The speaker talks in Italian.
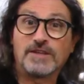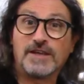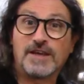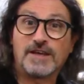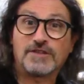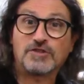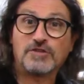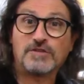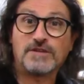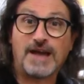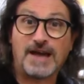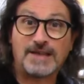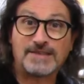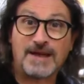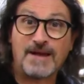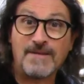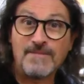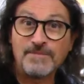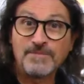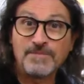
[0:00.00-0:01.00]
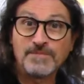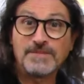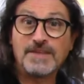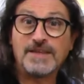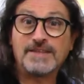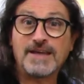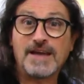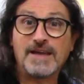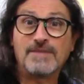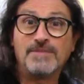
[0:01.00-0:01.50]
ore della giornata
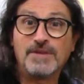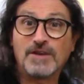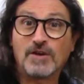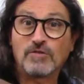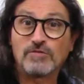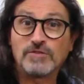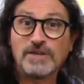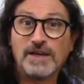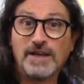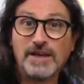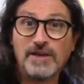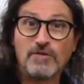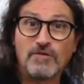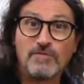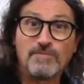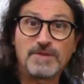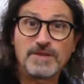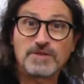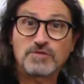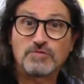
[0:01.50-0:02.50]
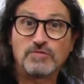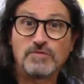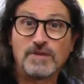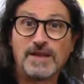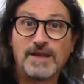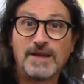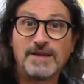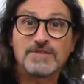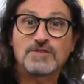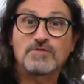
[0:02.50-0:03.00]
determinano delle ombre sul,